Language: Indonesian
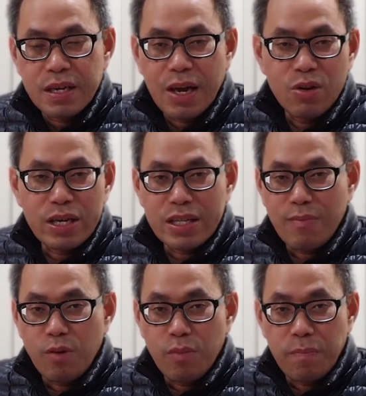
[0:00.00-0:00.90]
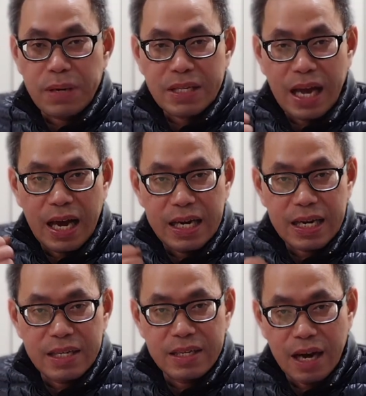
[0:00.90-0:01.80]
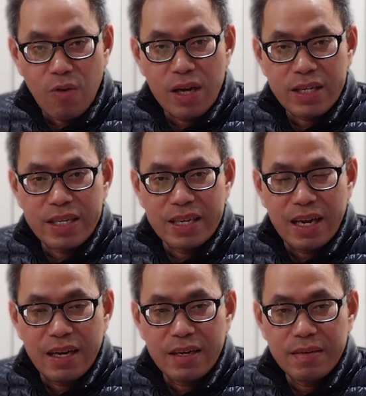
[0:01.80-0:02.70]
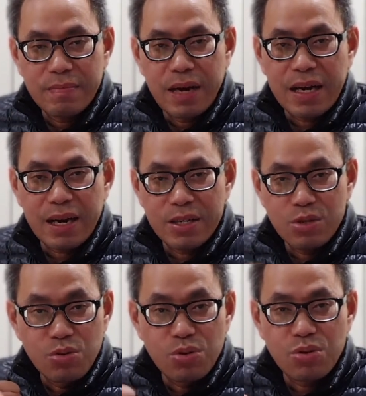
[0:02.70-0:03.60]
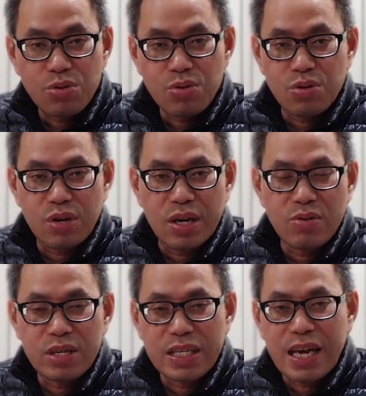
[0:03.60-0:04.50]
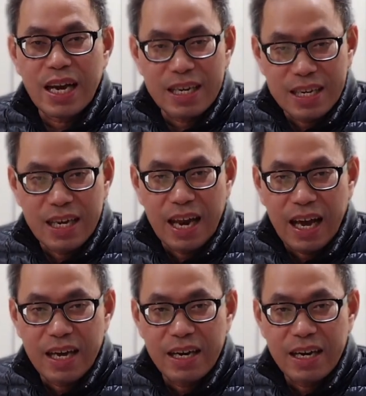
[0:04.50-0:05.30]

Kalau kita mau mempertahankan nyawa kita, maka justru saudaraku kita akan kehilangan.